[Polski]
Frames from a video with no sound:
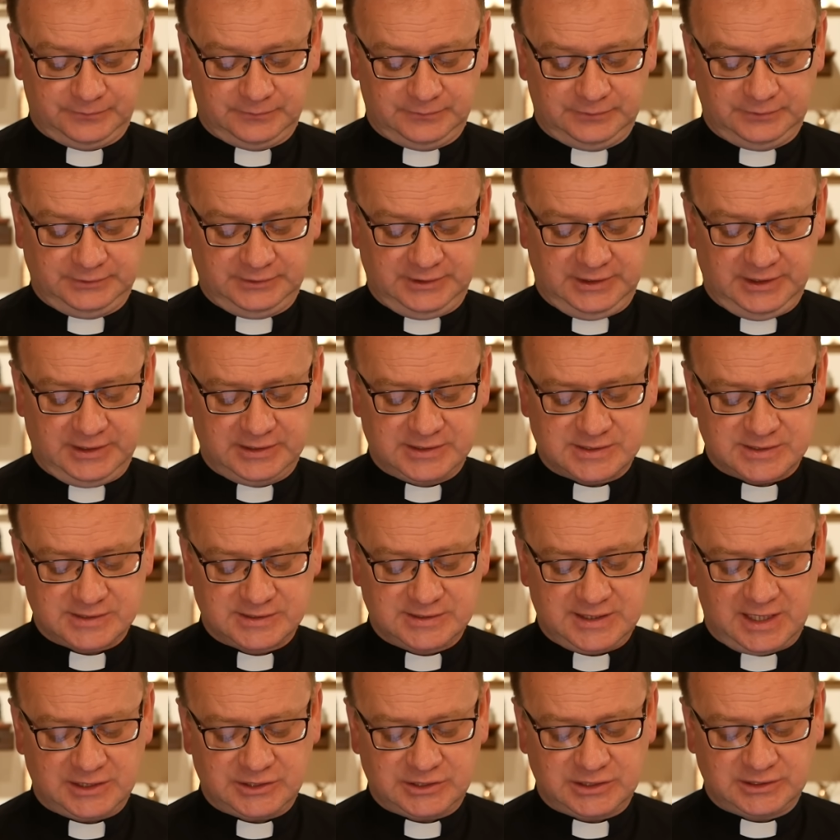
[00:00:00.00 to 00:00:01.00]
nie
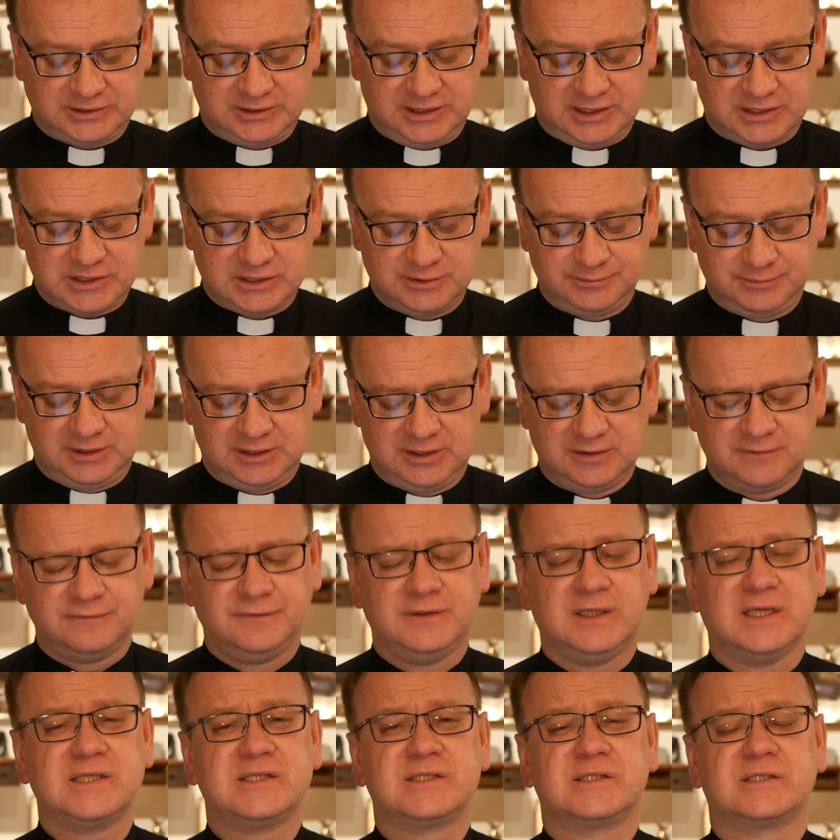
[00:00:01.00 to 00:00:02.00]
znaczę dla ciebie
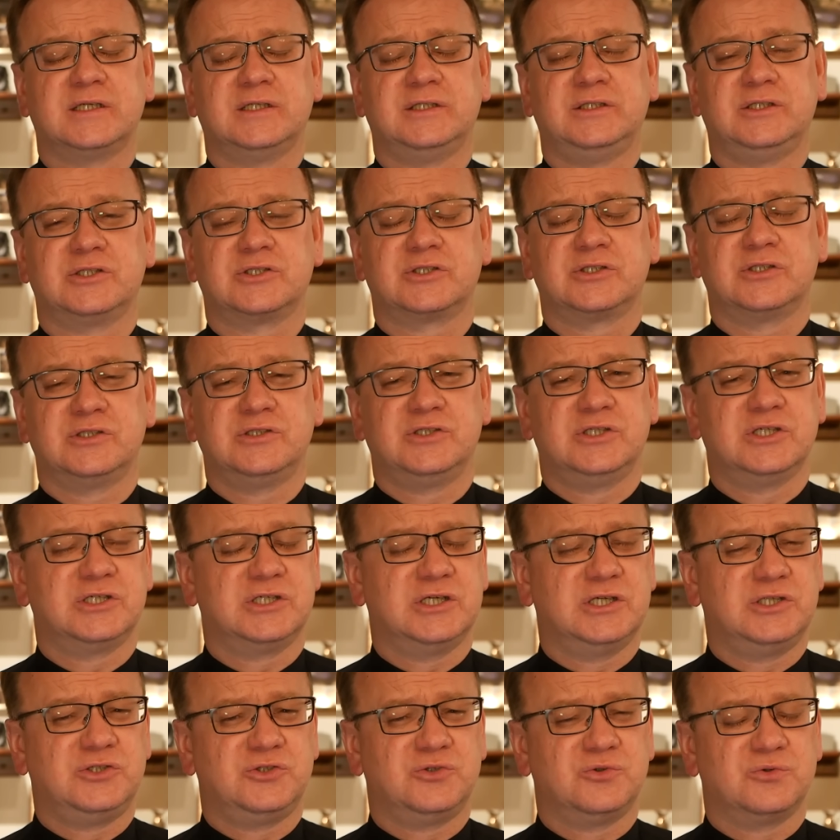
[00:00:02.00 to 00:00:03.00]
więcej niż
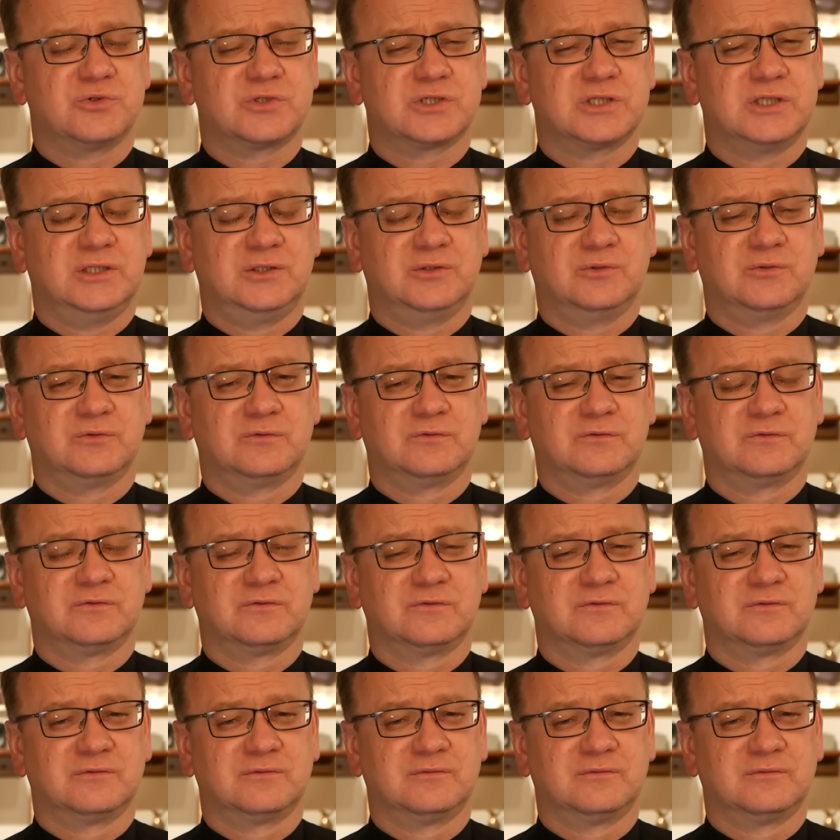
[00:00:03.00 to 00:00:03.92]
dziesięciu synów?